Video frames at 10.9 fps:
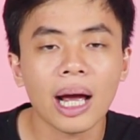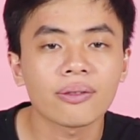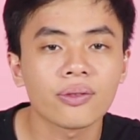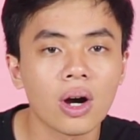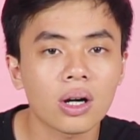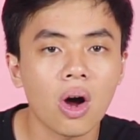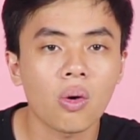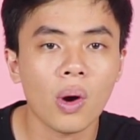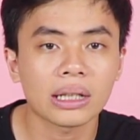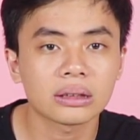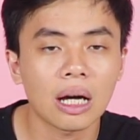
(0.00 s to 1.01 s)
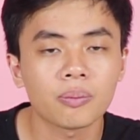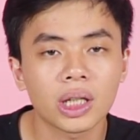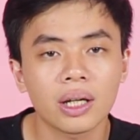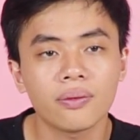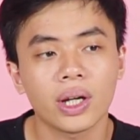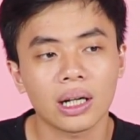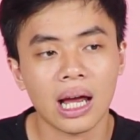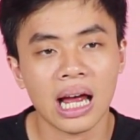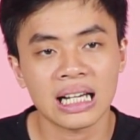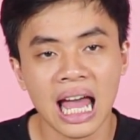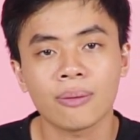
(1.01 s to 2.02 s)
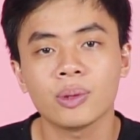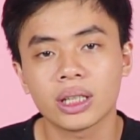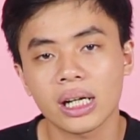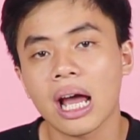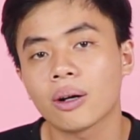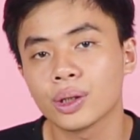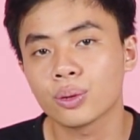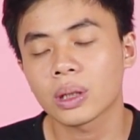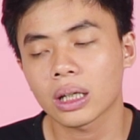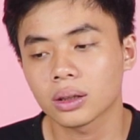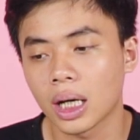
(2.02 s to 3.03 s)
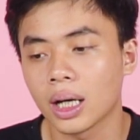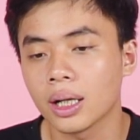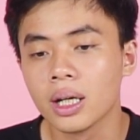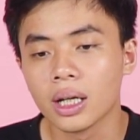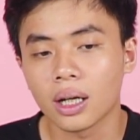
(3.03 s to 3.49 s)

bạn vẫn còn quan tâm tới cái việc là làm như thế nào để chúng ta có thể